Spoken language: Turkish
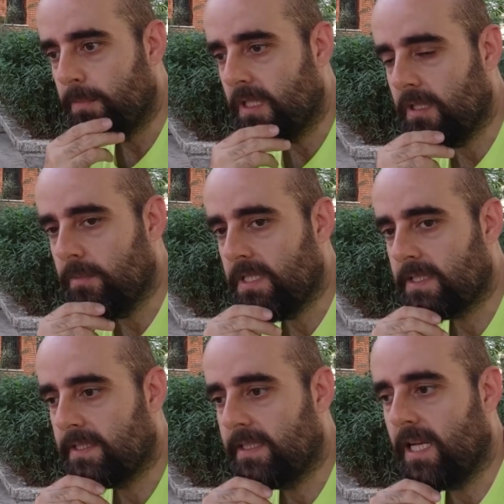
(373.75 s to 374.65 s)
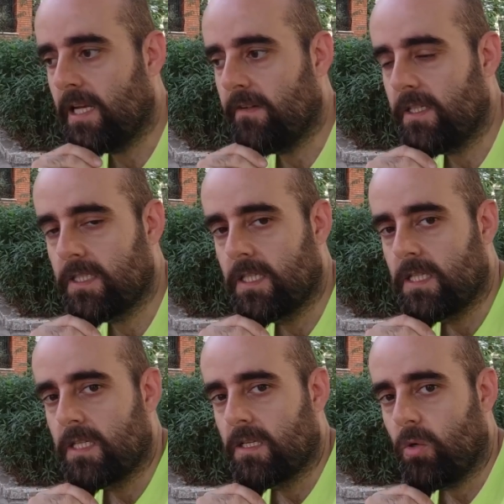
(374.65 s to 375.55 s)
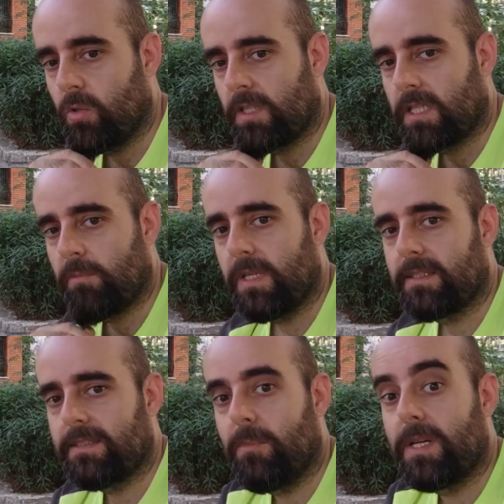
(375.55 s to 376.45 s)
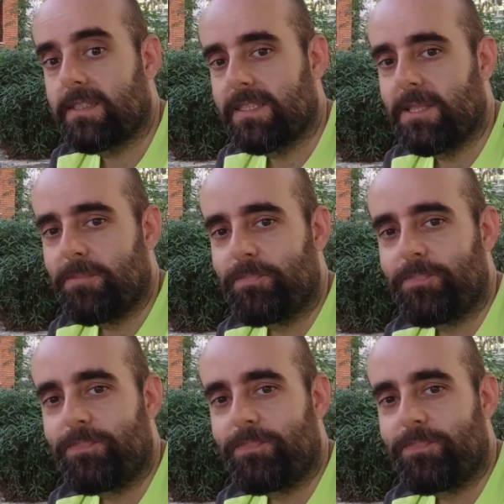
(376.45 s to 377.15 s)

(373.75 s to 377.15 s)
Bakalım içerisinde neler var. Onlardan biraz size bahsedeyim.